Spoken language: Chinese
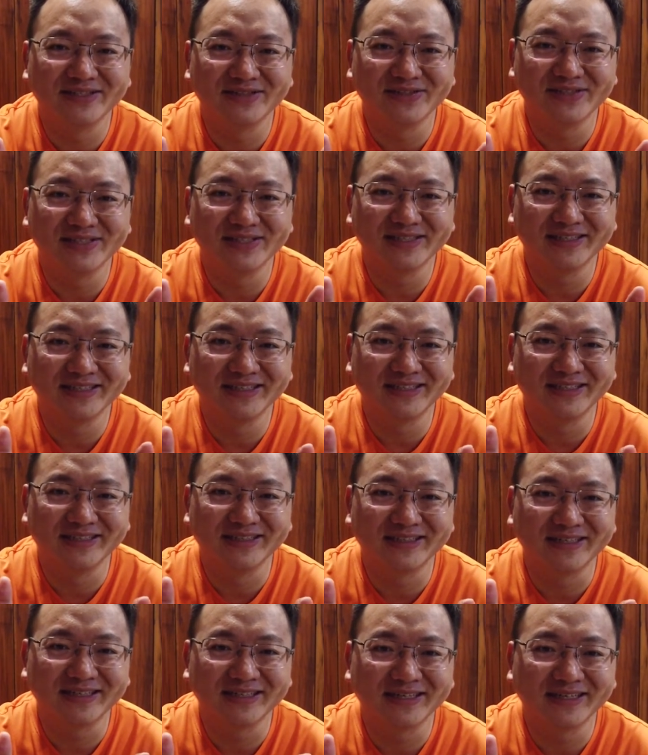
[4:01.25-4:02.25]
就是一
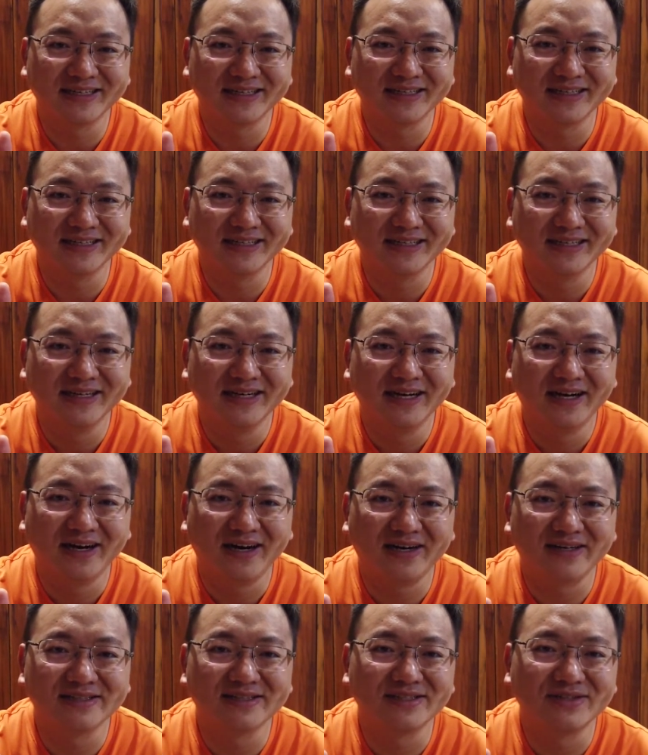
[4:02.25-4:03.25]
个大概
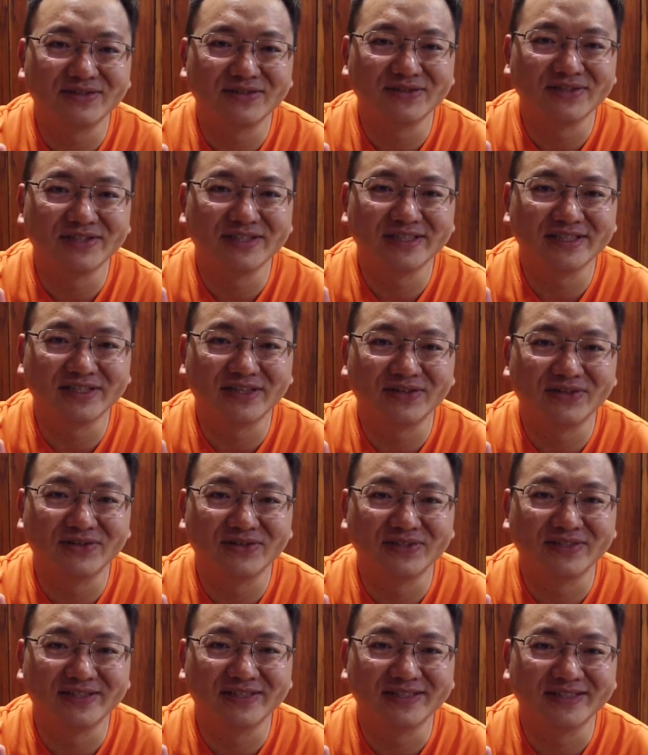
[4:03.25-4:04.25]
二十多岁的小
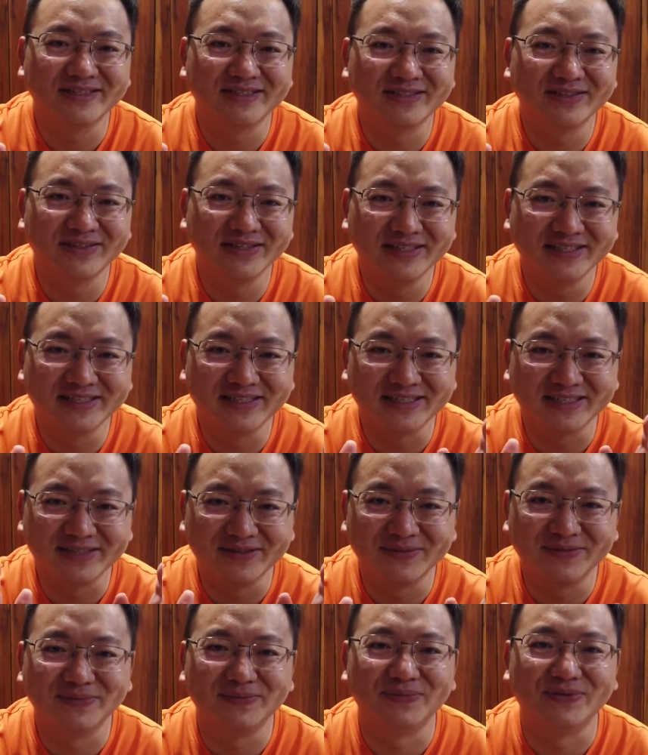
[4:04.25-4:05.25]
伙子，就一直
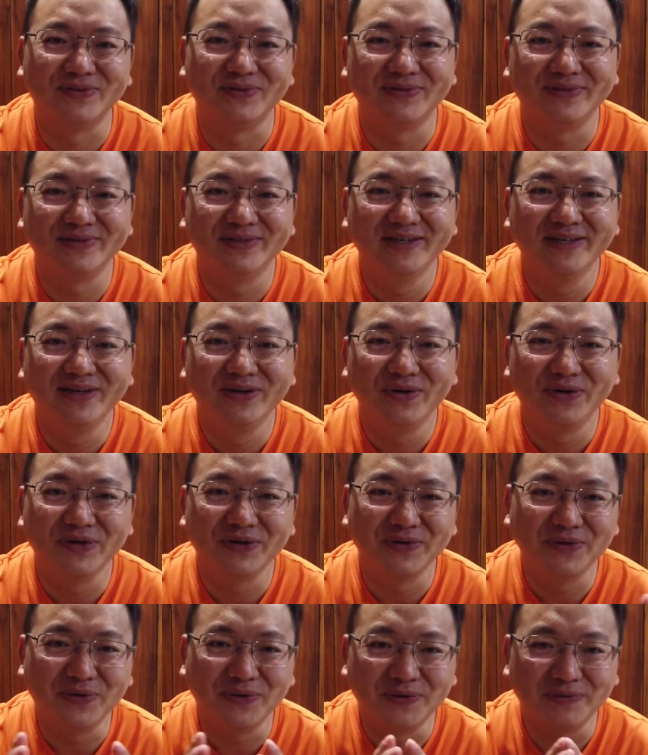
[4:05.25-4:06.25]
跟我磨。
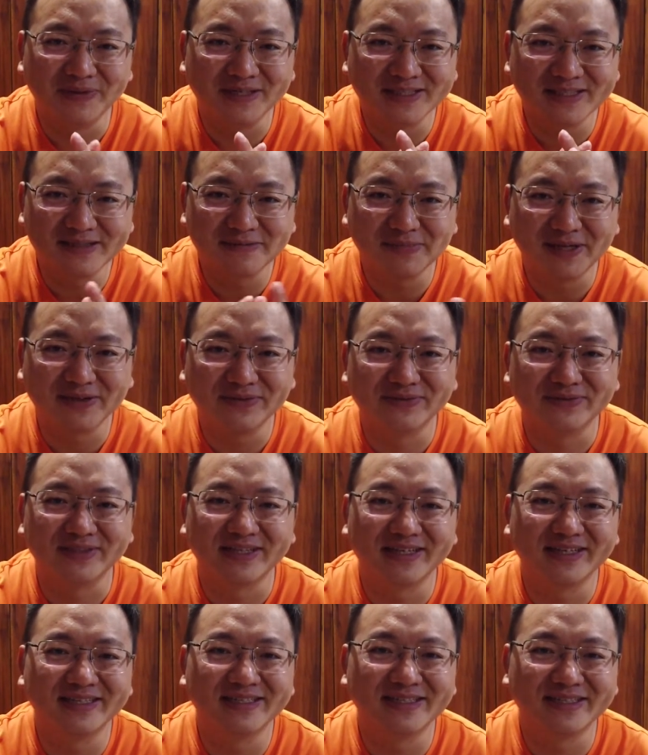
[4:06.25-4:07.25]
因为我卖四百五，
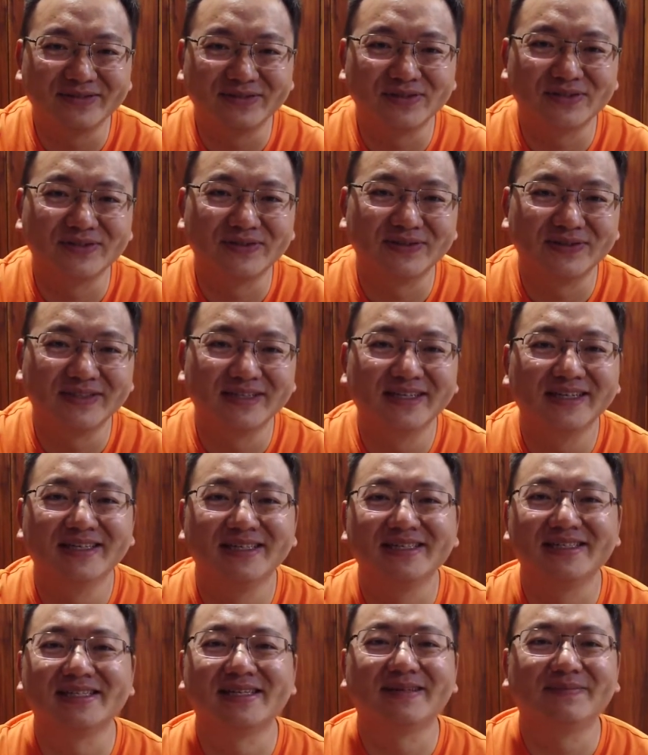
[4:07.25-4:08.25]
他一直跟我
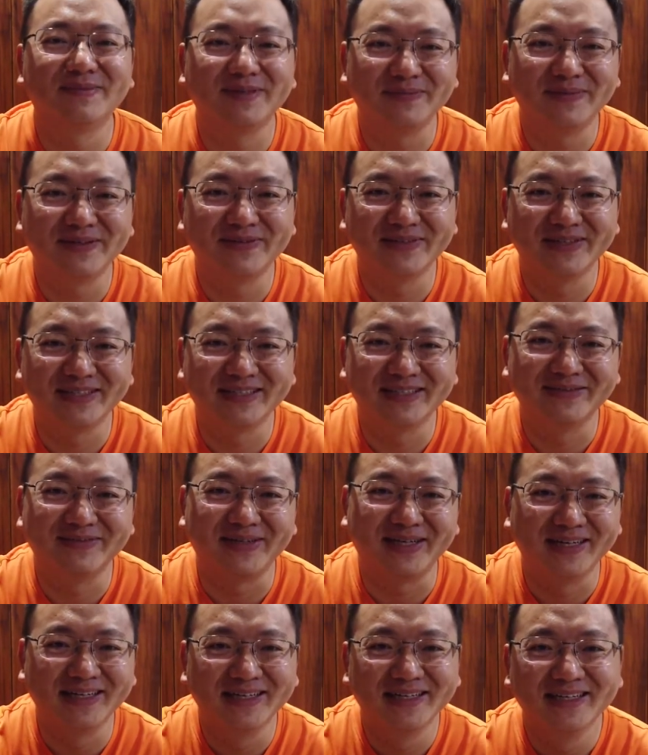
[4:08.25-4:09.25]
说：“你三百卖我一个
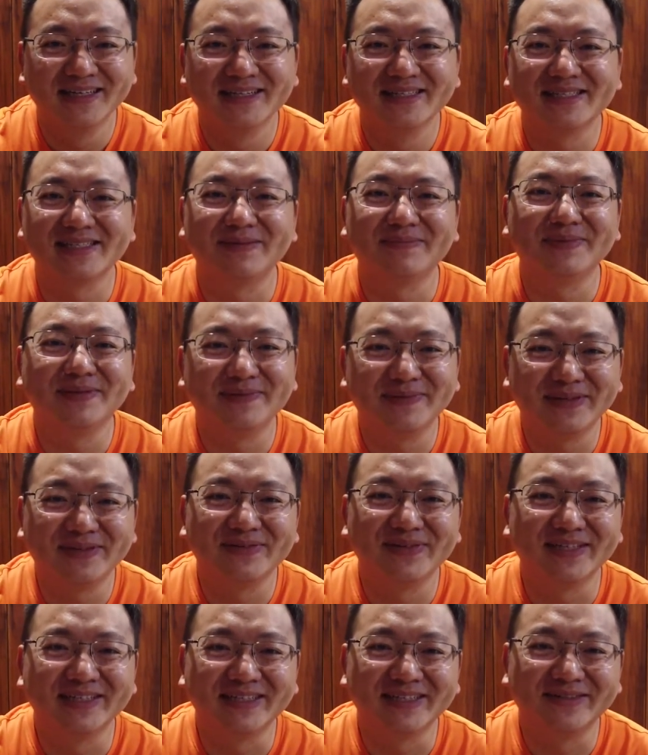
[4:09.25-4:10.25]
吧，三百卖
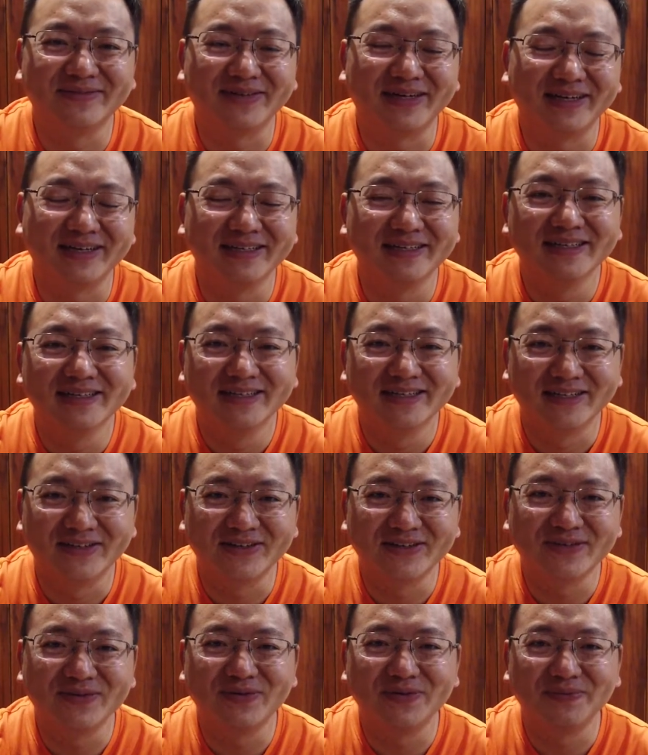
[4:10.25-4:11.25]
我一个吧。”
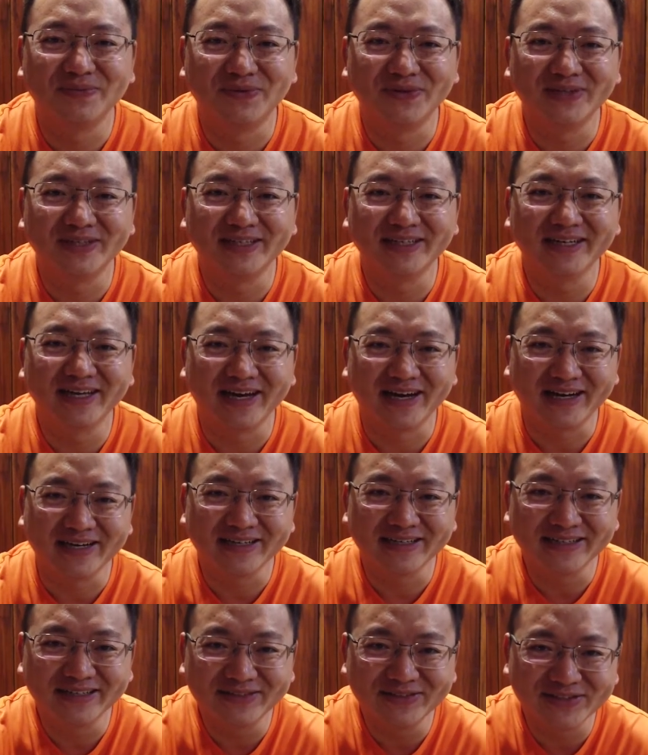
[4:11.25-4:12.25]
然后跟我磨了
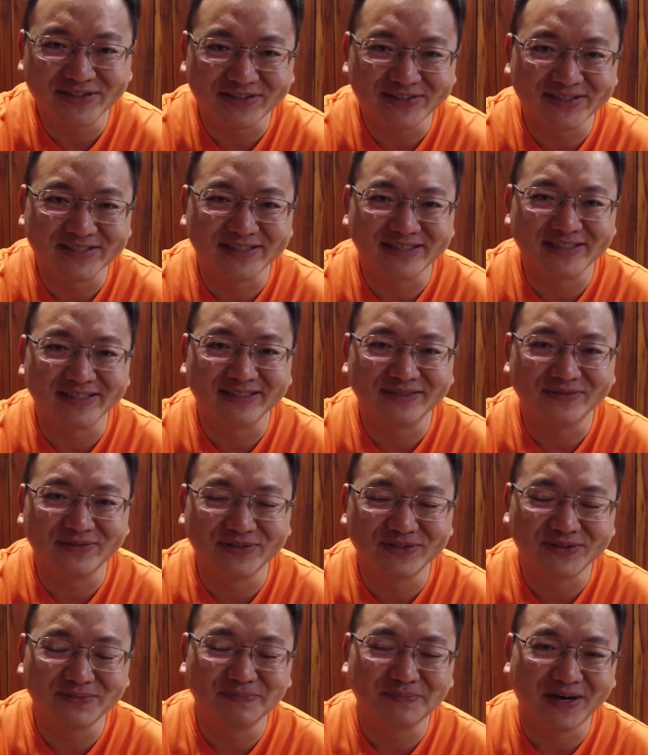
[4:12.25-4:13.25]
两个多小时，
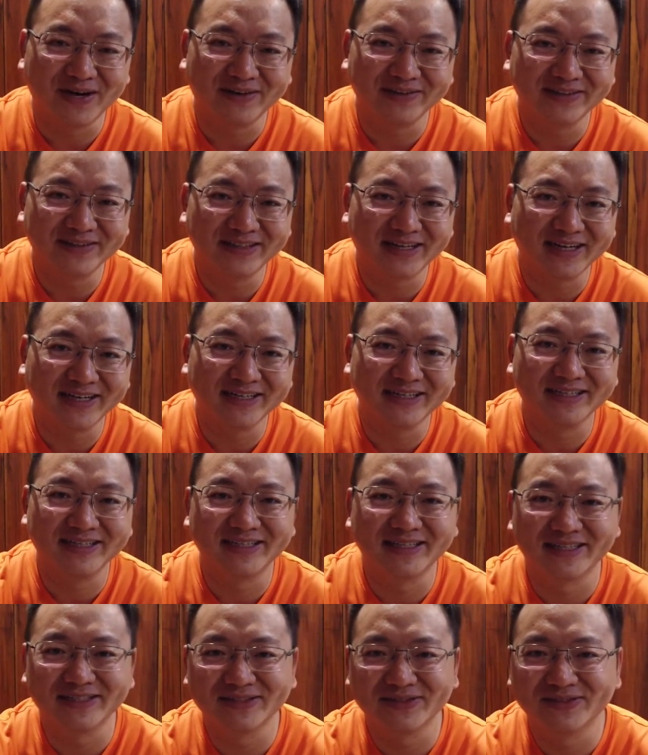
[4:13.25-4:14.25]
我跑到哪
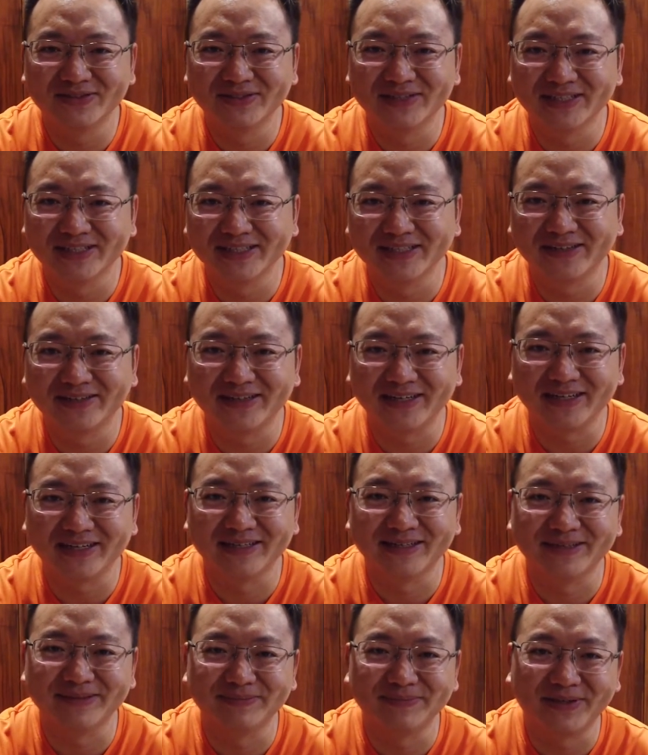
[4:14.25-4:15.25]
里他就跟到哪
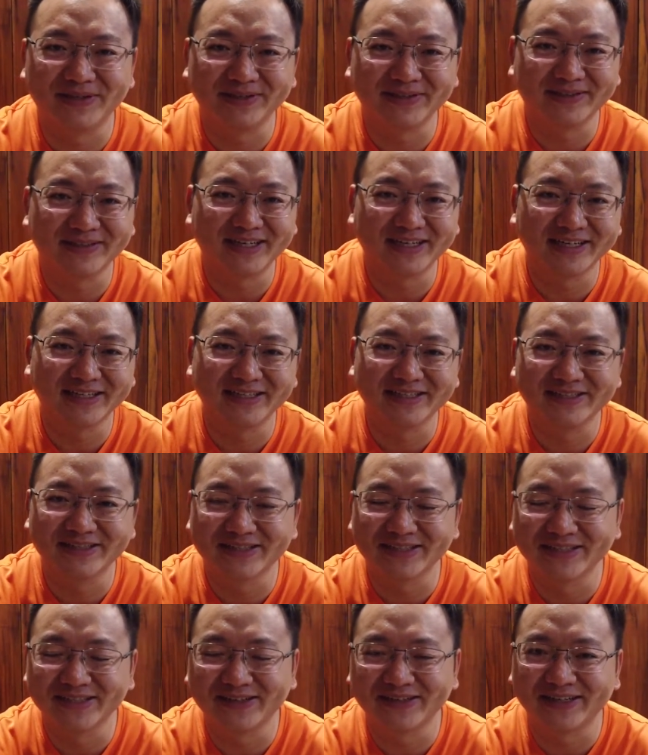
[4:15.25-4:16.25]
里，跑到哪里
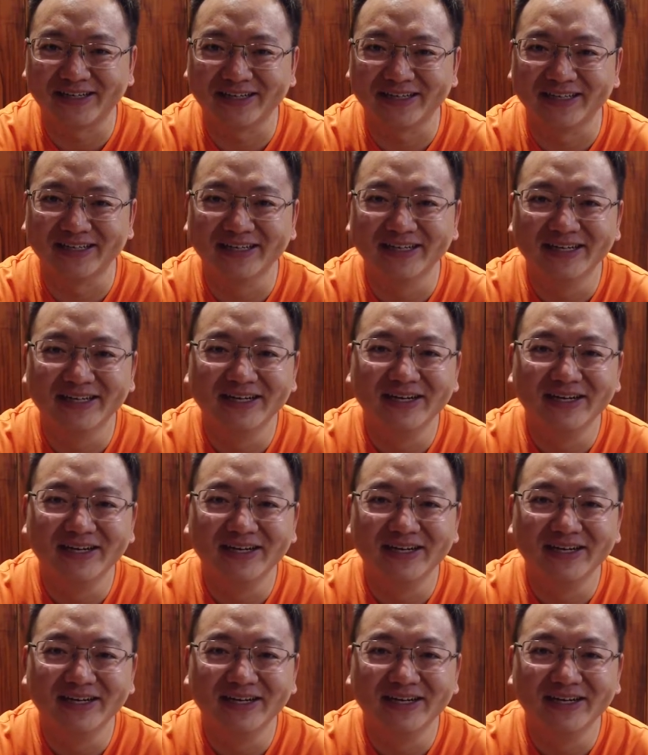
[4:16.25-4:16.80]
就跟到哪里。